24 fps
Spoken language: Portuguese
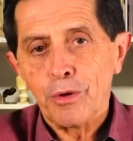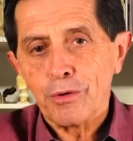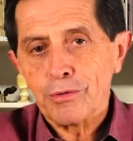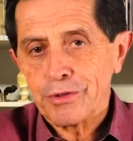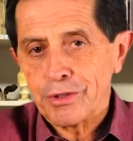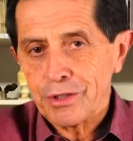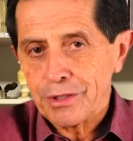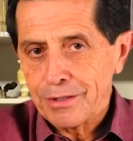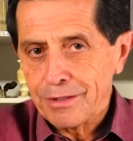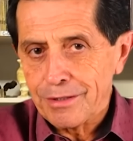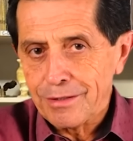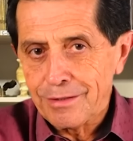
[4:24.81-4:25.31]

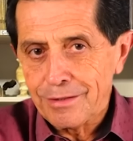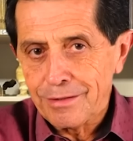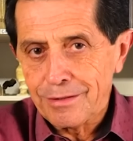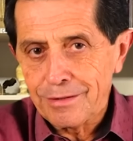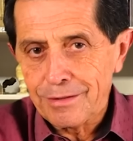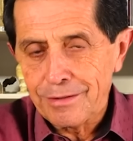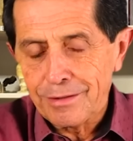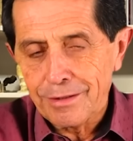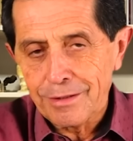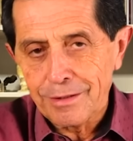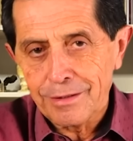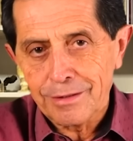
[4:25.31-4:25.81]
Bom
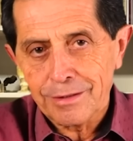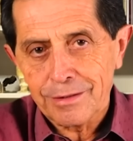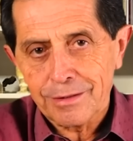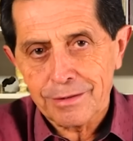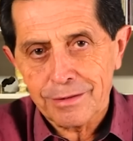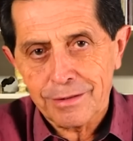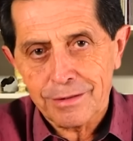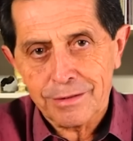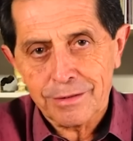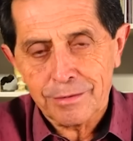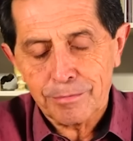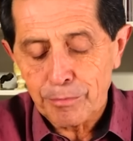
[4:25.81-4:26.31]
dia.
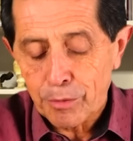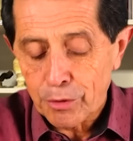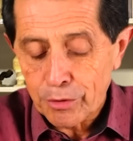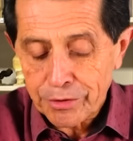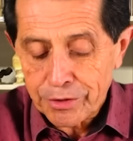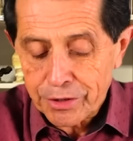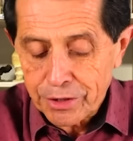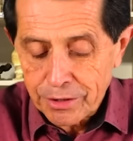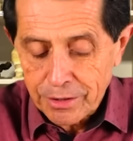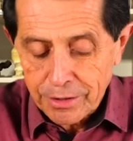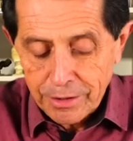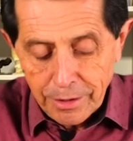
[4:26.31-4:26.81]
Bom
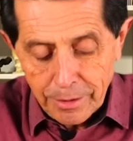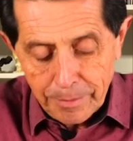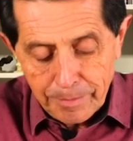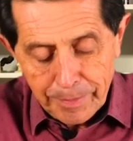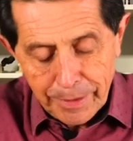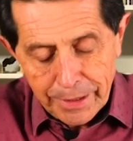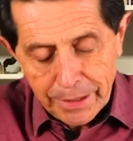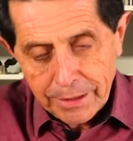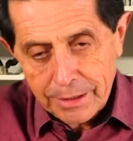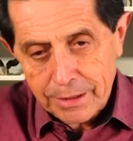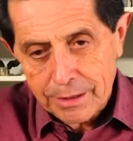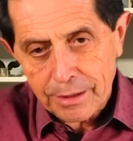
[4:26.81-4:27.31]
dia
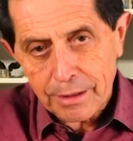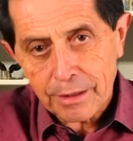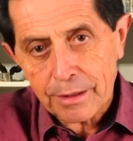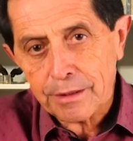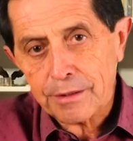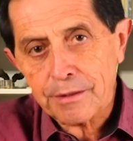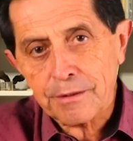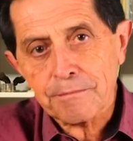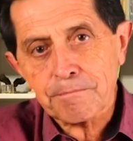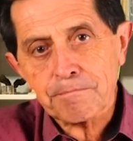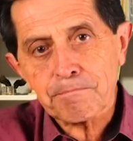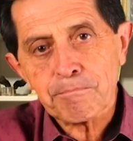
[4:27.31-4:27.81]
para quem